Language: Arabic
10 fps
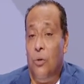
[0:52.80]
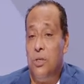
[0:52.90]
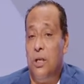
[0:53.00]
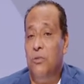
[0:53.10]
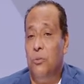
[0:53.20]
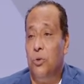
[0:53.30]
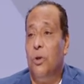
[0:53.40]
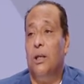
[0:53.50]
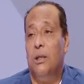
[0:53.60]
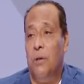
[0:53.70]
وشايف البطوله
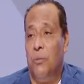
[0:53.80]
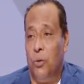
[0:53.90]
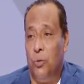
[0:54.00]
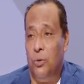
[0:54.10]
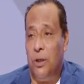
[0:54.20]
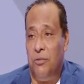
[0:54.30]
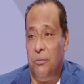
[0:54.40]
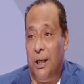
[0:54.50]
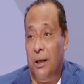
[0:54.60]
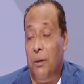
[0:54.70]
هتبقى موجوده في
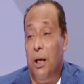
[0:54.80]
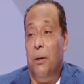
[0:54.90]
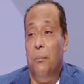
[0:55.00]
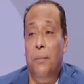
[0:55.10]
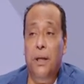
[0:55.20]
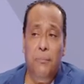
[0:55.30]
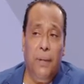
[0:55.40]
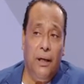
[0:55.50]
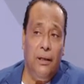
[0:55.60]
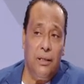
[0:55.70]
الملعب مين
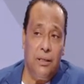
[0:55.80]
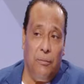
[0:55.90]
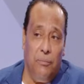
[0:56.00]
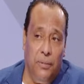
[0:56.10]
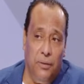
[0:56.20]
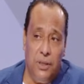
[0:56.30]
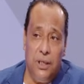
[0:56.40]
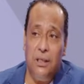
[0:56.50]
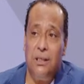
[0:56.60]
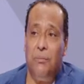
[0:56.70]
بقى يكسب مين مش
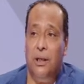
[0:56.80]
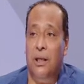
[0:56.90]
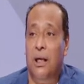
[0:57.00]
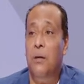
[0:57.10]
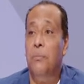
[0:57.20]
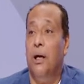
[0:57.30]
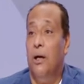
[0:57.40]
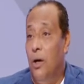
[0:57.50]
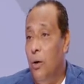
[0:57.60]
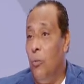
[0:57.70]
هيكسب اللي هيبقى
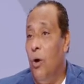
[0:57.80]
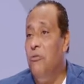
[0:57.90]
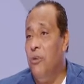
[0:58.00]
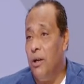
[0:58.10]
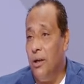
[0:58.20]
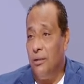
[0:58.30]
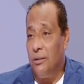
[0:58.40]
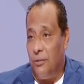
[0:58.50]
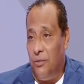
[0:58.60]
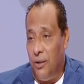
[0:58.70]
موفق
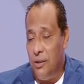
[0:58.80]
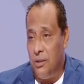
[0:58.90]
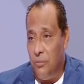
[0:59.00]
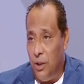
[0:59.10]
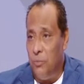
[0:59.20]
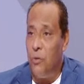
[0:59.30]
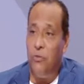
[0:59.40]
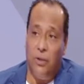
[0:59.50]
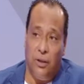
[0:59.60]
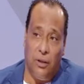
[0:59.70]
اكتر في حراسه المرمى
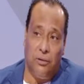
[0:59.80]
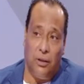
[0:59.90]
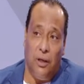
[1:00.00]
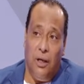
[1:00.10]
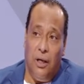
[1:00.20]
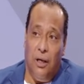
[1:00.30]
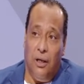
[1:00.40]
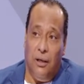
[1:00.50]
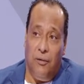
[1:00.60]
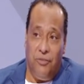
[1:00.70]
موفق اكتر
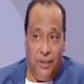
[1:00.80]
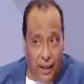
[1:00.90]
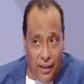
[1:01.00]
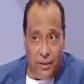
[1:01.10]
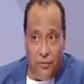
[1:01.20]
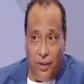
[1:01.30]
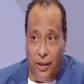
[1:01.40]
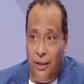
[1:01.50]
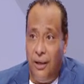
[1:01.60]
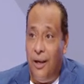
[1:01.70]
آه، في الناحيه
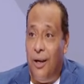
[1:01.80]
الدفاعيه